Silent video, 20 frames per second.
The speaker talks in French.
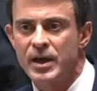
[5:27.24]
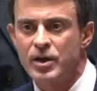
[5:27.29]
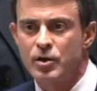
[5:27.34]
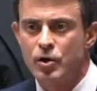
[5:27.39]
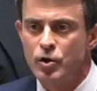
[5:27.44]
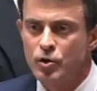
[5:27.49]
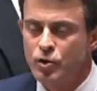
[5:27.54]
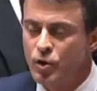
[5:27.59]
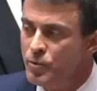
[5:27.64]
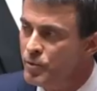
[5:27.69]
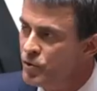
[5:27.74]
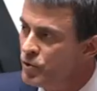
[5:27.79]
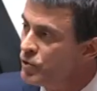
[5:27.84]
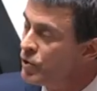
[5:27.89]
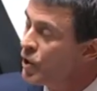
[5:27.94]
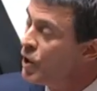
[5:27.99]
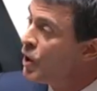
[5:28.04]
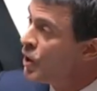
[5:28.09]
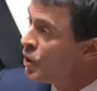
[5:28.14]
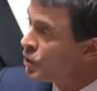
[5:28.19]
agricole
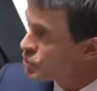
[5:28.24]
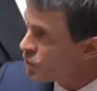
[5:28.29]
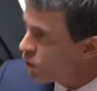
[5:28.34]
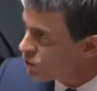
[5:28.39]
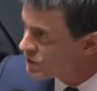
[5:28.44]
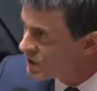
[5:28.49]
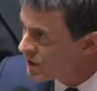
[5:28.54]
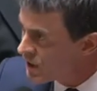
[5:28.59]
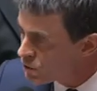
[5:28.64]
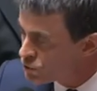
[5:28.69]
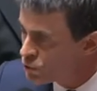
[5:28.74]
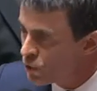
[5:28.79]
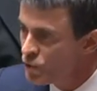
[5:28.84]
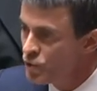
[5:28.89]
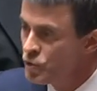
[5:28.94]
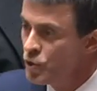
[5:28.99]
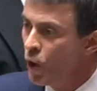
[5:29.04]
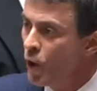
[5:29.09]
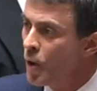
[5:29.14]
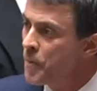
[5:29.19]
commune, sortir de
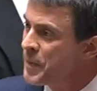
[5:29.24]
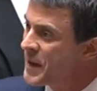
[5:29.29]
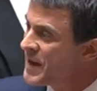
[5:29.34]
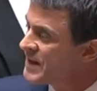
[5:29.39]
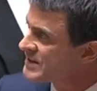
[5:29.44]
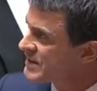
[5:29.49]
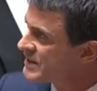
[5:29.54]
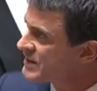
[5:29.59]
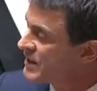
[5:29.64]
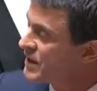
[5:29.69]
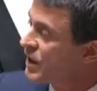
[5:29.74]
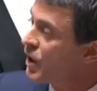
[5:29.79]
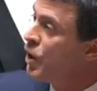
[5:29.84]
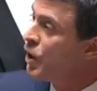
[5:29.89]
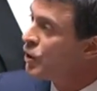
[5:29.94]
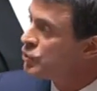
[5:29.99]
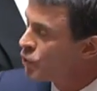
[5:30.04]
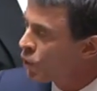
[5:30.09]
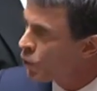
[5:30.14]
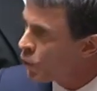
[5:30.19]
l'Union européenne, c'est-à-dire
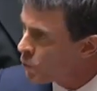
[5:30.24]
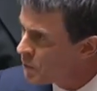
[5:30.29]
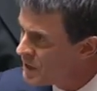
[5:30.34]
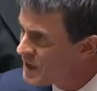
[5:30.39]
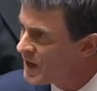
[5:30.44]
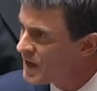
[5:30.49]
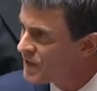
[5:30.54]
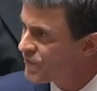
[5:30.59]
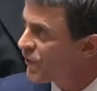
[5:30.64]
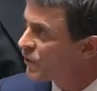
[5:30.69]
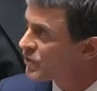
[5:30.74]
de ruiner les